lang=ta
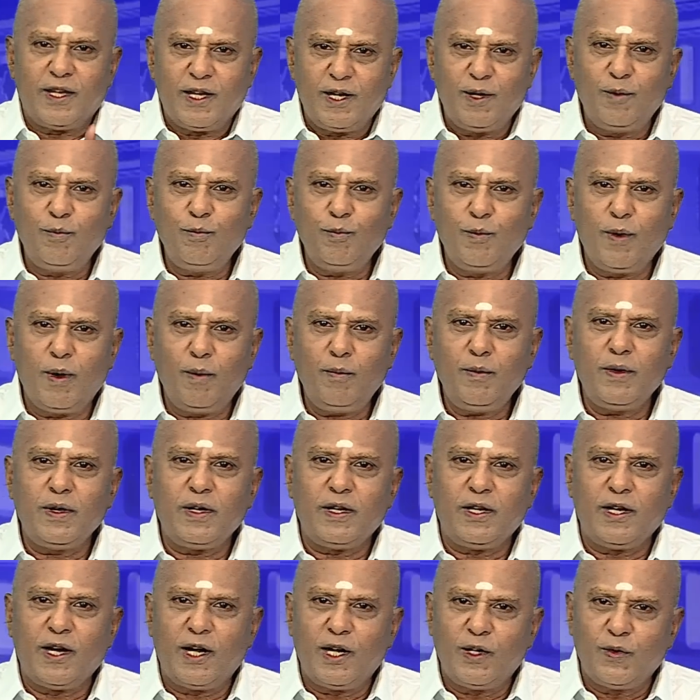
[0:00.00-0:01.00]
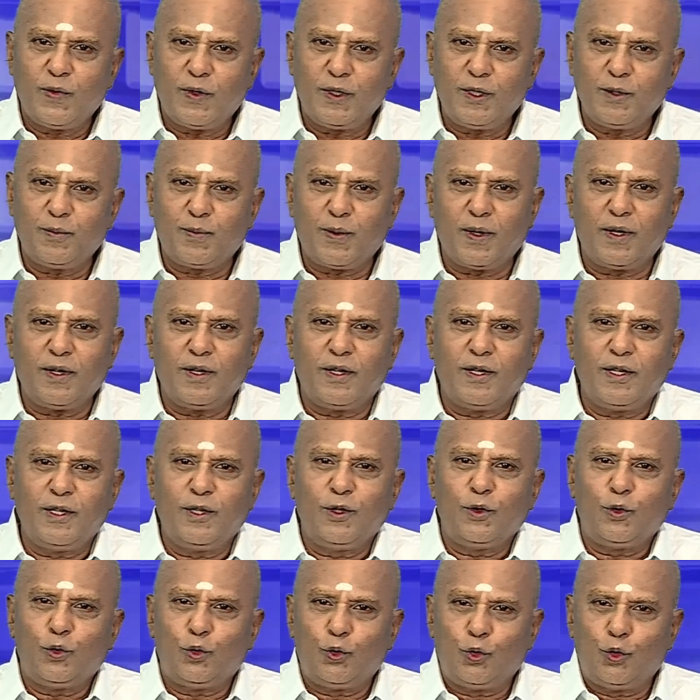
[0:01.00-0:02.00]
இன்பம் எழுபது பங்கு
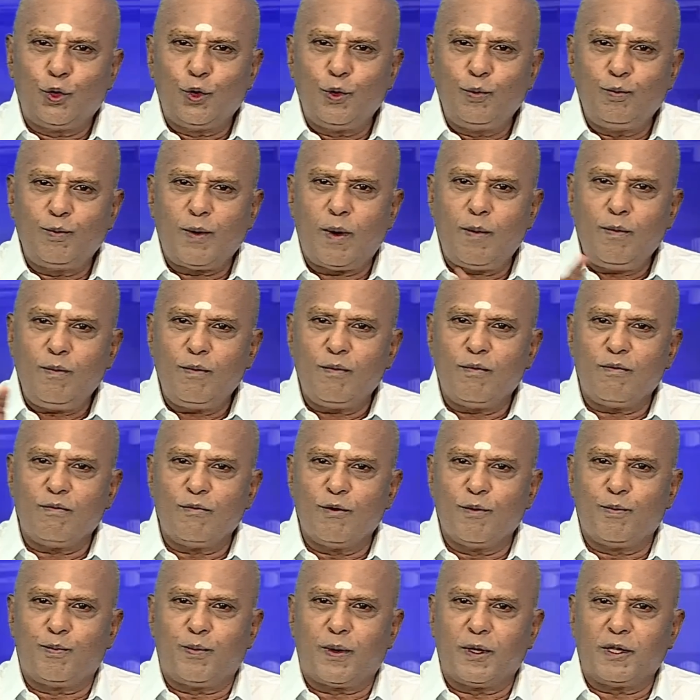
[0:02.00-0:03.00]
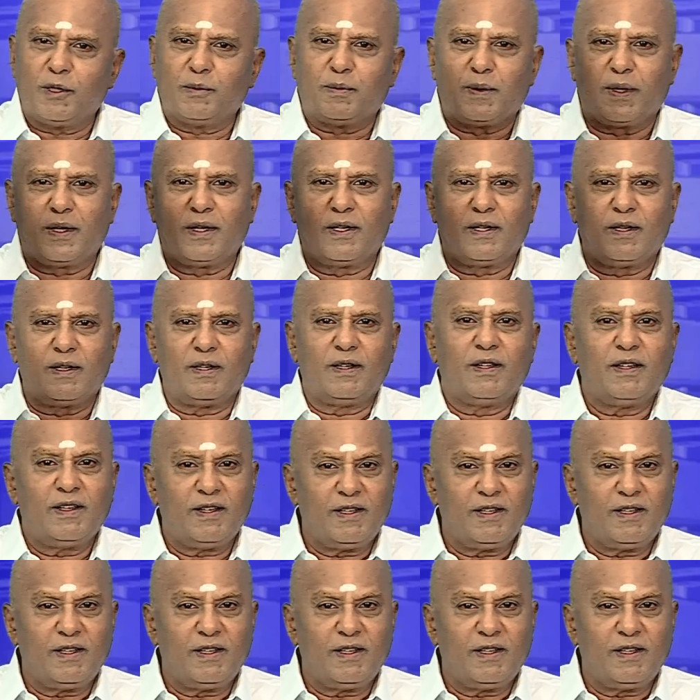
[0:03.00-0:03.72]
துன்பம் முப்பது பங்கு